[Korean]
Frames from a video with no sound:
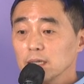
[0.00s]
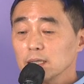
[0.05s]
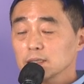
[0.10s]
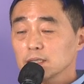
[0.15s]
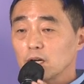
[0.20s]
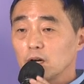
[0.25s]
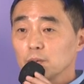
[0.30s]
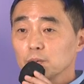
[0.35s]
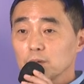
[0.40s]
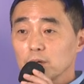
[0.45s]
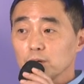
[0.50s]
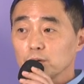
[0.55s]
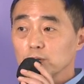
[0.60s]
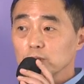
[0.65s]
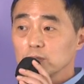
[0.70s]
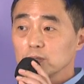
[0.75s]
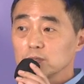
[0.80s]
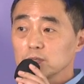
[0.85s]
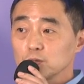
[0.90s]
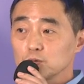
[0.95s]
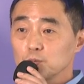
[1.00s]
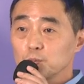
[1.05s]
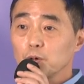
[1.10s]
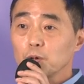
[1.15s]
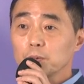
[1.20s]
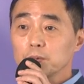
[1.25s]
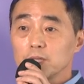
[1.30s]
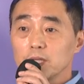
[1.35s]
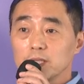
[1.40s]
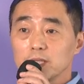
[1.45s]
사업을 하고 있는 이제
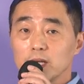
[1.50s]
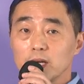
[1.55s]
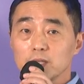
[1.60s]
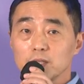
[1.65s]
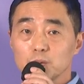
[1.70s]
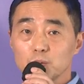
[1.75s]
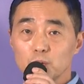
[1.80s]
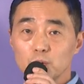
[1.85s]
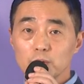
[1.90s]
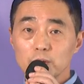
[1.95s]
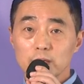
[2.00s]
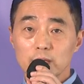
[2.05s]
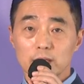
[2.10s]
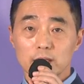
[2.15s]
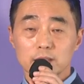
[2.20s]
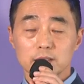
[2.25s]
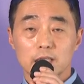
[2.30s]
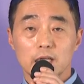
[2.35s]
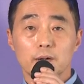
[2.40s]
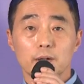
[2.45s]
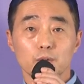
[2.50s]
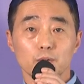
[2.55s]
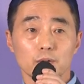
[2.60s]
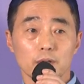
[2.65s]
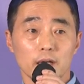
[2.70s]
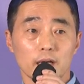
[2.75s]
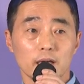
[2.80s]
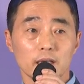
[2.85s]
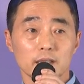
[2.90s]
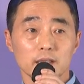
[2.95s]
수퍼빈의 이야기로
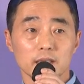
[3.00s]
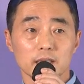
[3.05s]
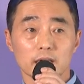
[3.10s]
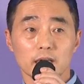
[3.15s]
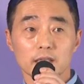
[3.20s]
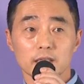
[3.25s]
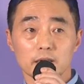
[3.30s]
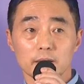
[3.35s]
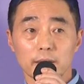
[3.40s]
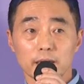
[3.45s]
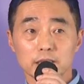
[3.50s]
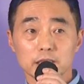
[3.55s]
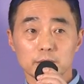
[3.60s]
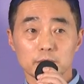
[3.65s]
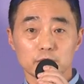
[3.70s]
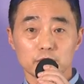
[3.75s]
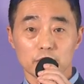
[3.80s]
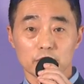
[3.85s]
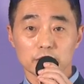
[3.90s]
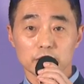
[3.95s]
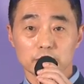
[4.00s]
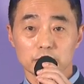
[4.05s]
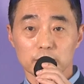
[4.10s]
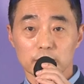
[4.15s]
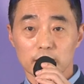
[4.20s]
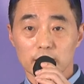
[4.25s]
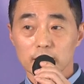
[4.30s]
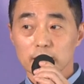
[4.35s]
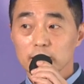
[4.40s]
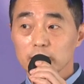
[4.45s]
재활용의 한 이야기를 말씀을
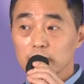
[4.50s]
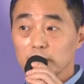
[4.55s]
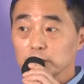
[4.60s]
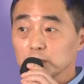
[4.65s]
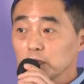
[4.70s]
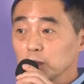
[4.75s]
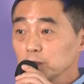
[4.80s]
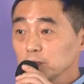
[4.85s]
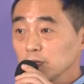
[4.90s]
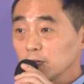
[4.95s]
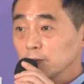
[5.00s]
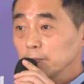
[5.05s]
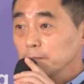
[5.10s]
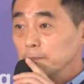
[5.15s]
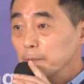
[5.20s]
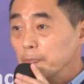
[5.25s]
드렸습니다. 감사합니다.